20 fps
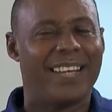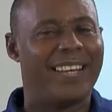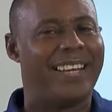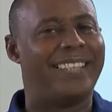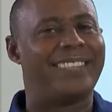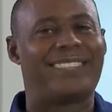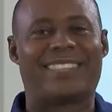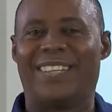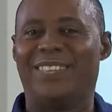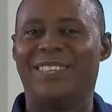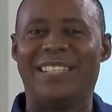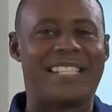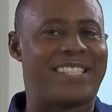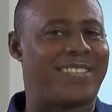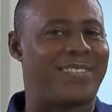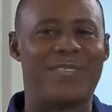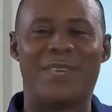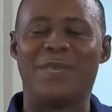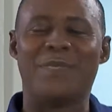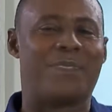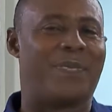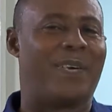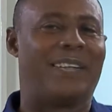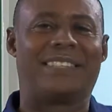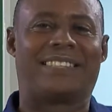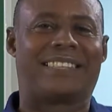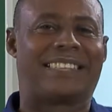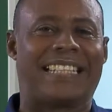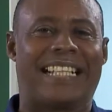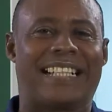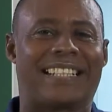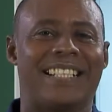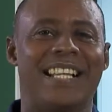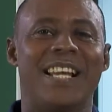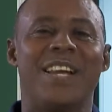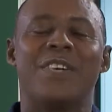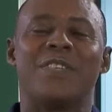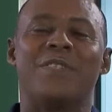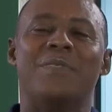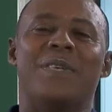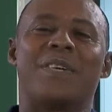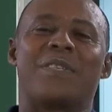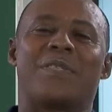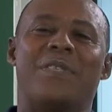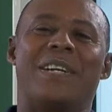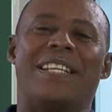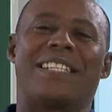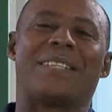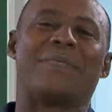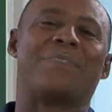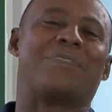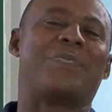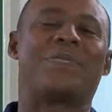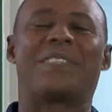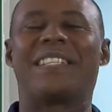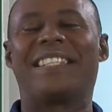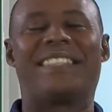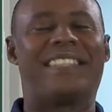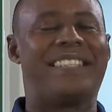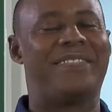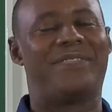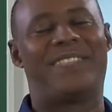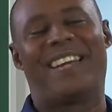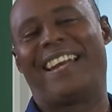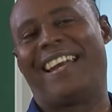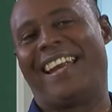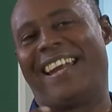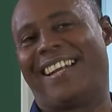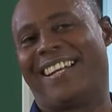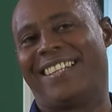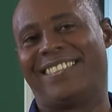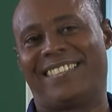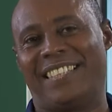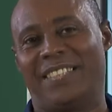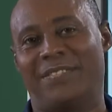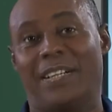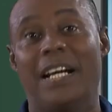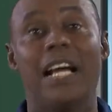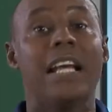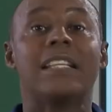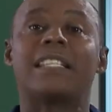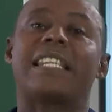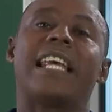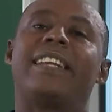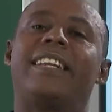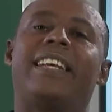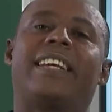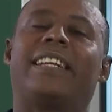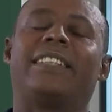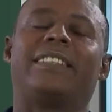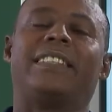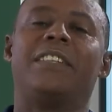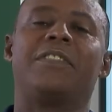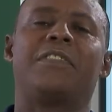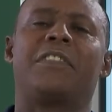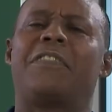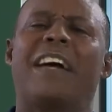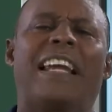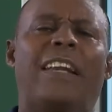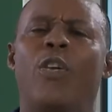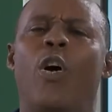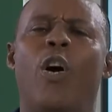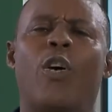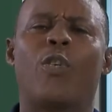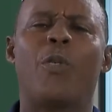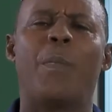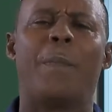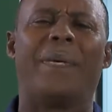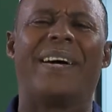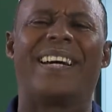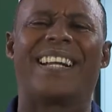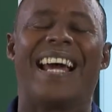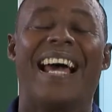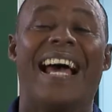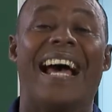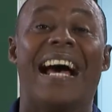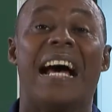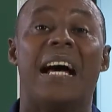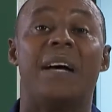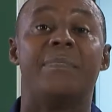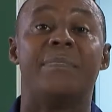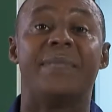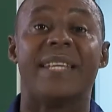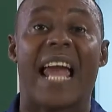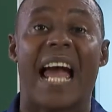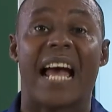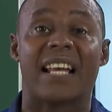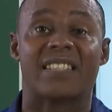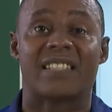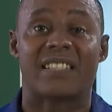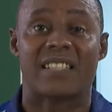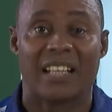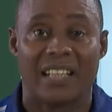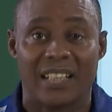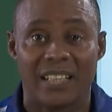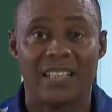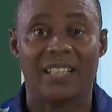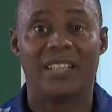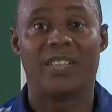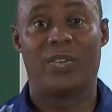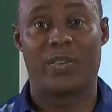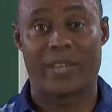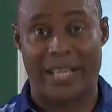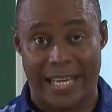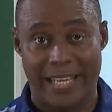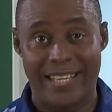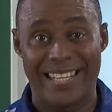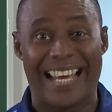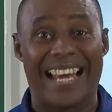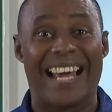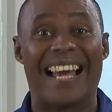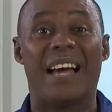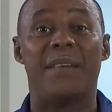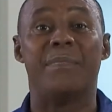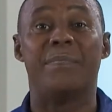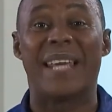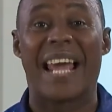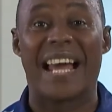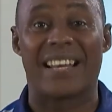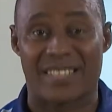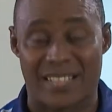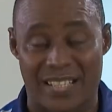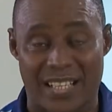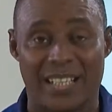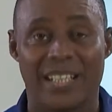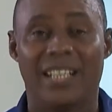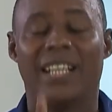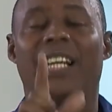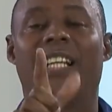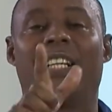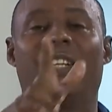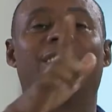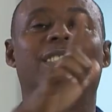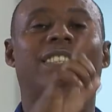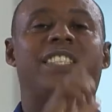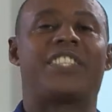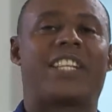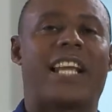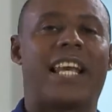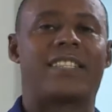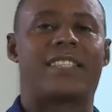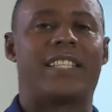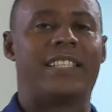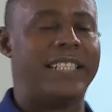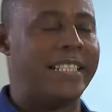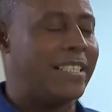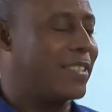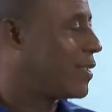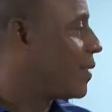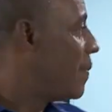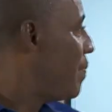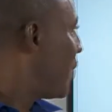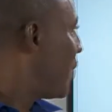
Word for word: Então isto não pode ser uma coisa positiva, é negativa. Se é negativa, vai logo para a ameaça ok? A ameaça, não se esqueça disso.